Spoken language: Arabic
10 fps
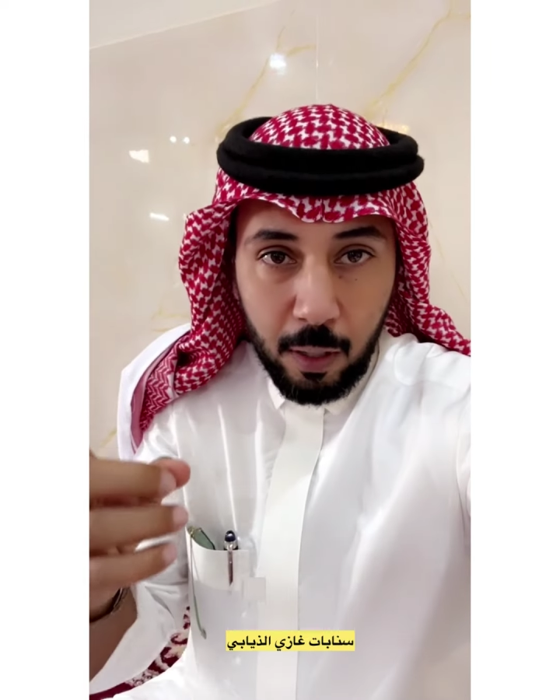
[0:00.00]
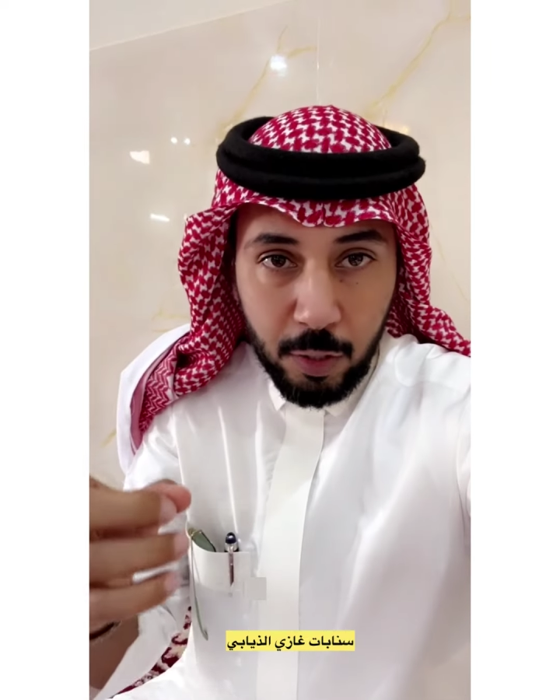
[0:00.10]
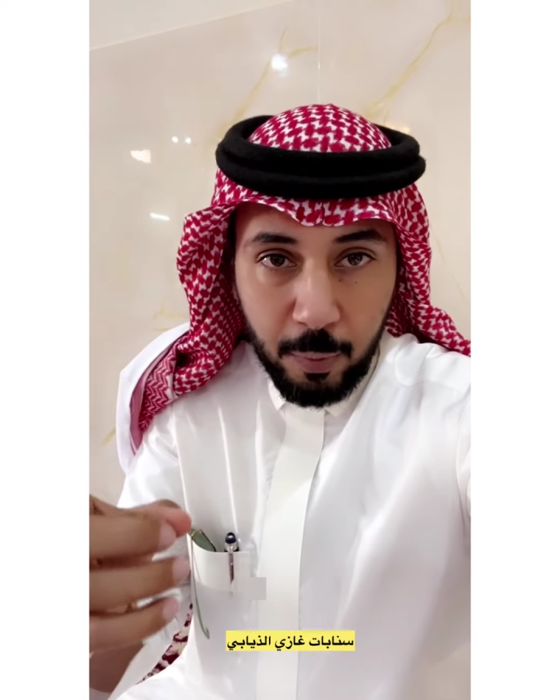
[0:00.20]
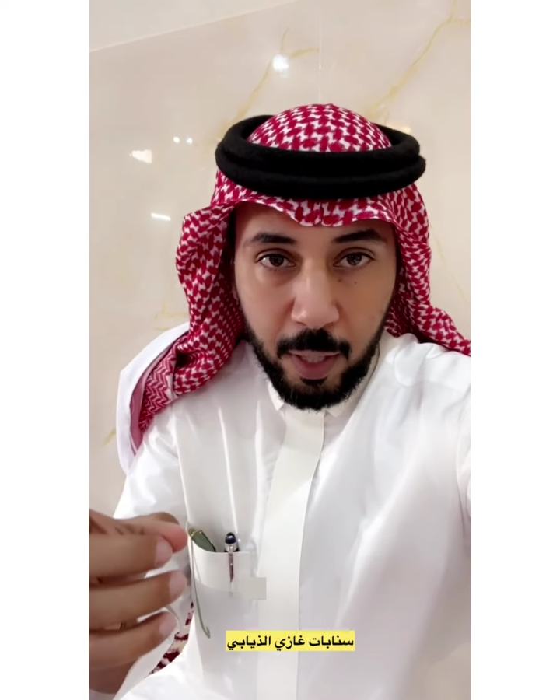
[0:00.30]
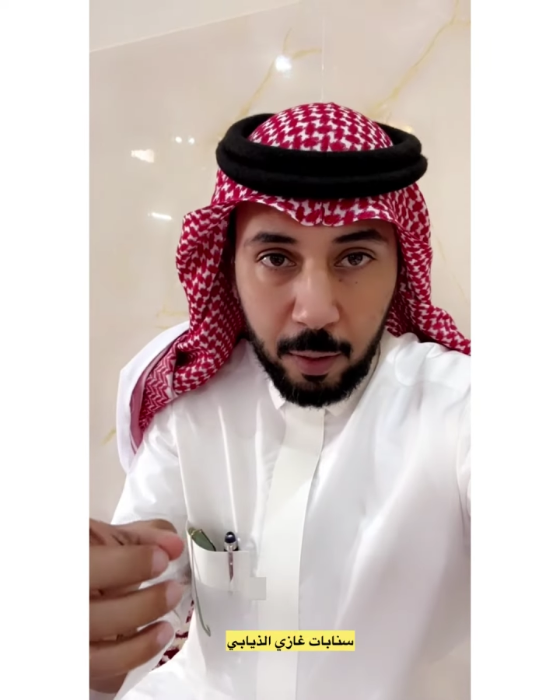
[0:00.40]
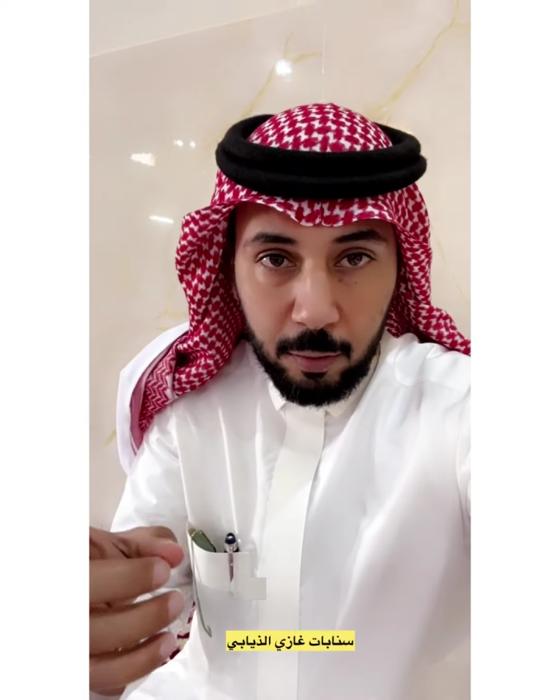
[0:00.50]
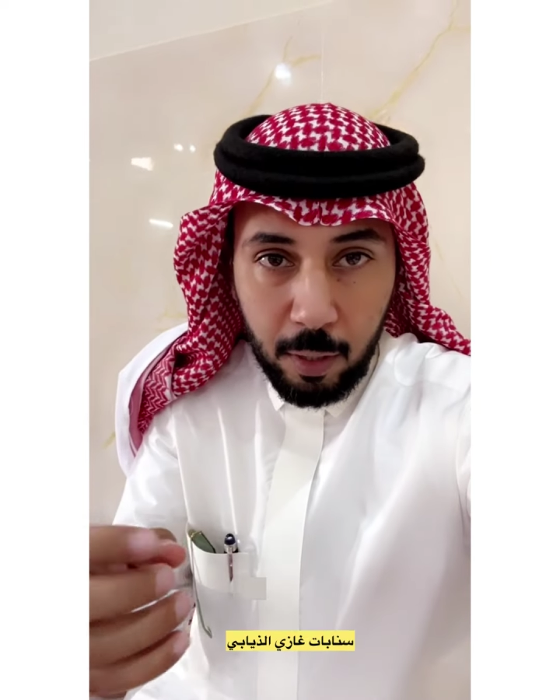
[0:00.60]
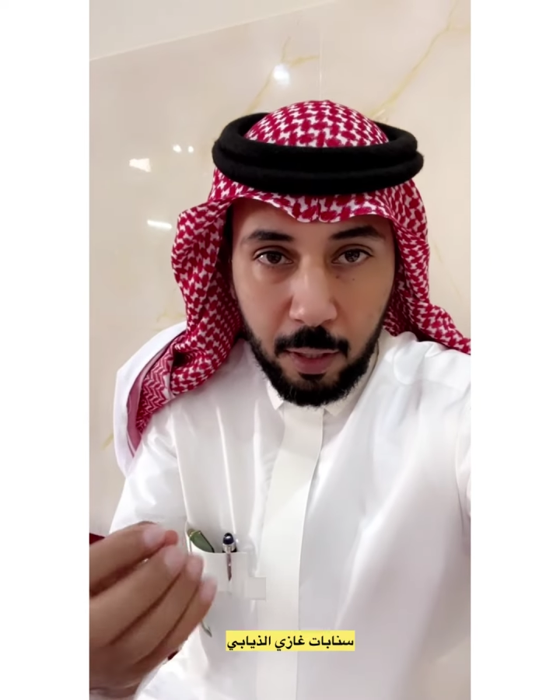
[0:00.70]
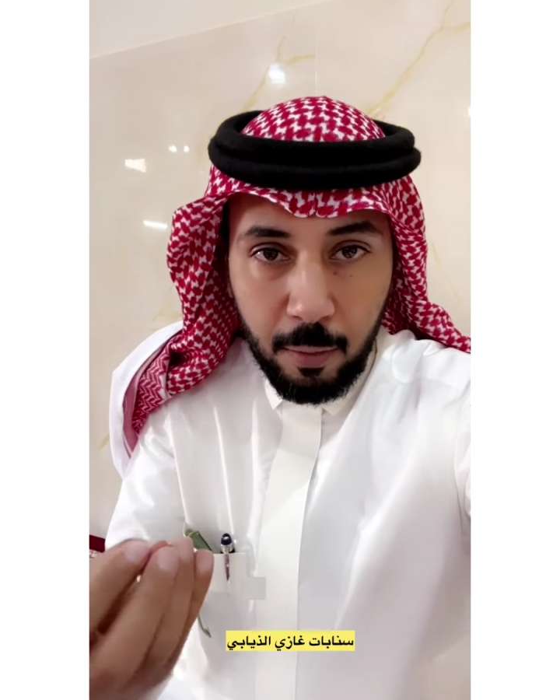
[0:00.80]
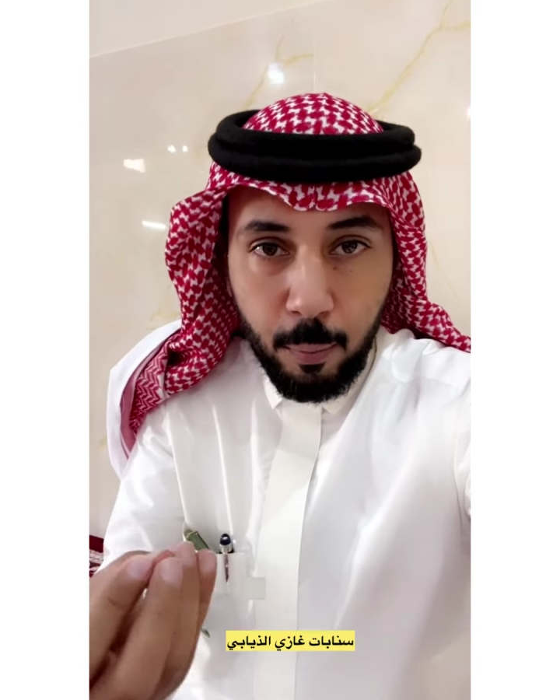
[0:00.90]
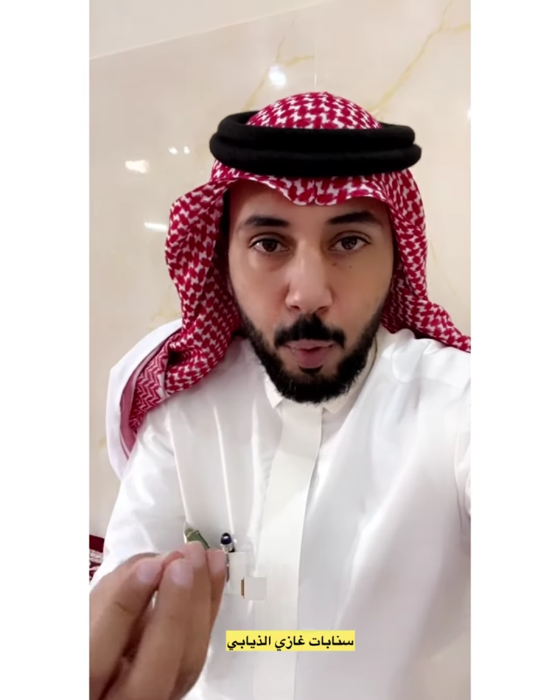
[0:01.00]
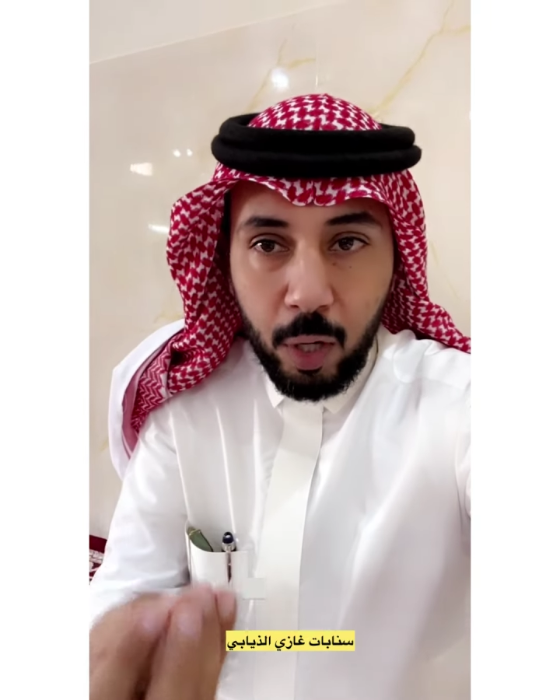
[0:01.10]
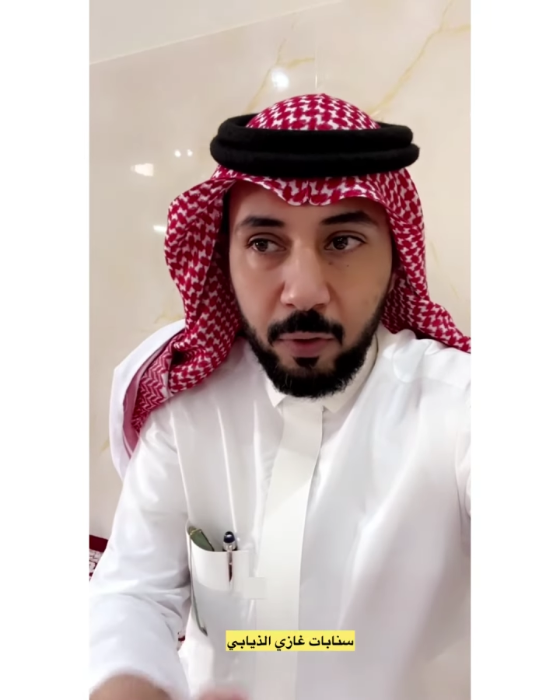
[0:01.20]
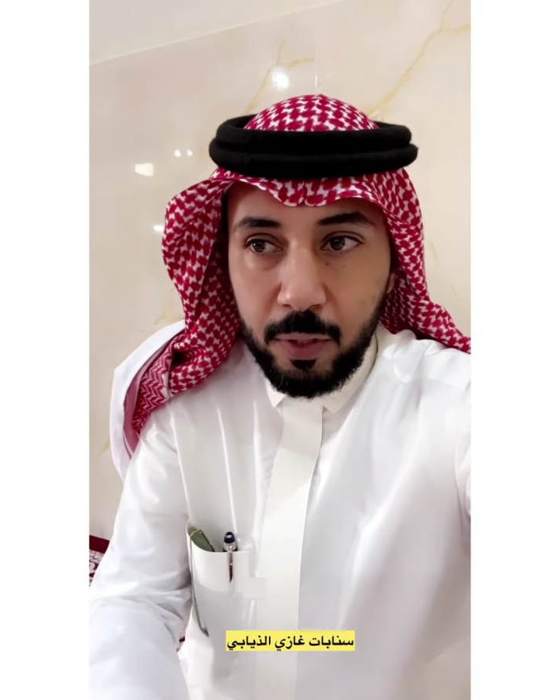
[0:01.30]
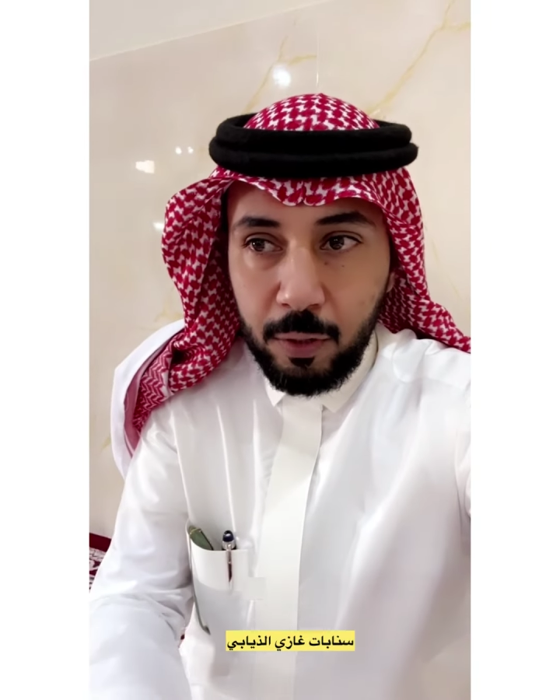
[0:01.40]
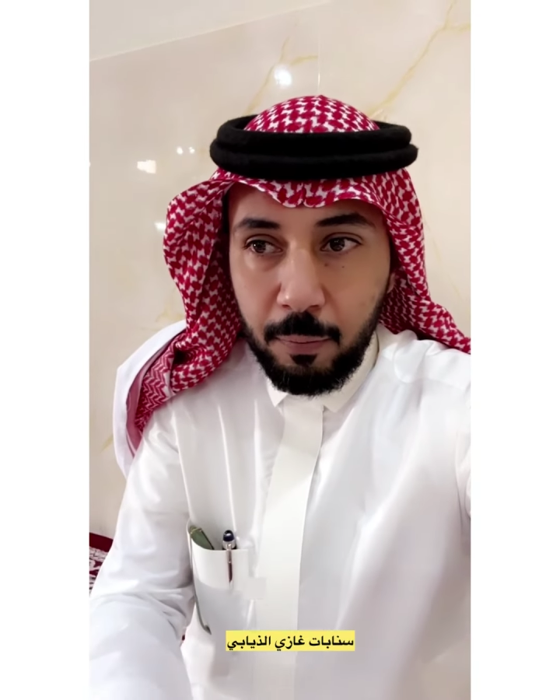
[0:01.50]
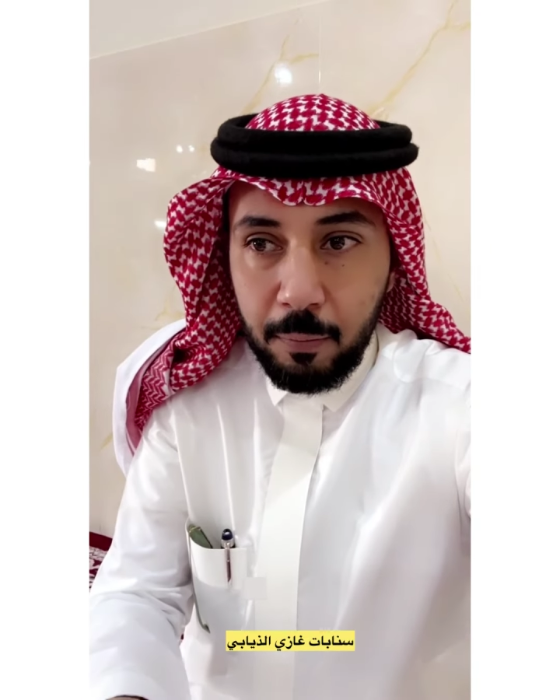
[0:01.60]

سبحانه وتعالى تم بوقفتكم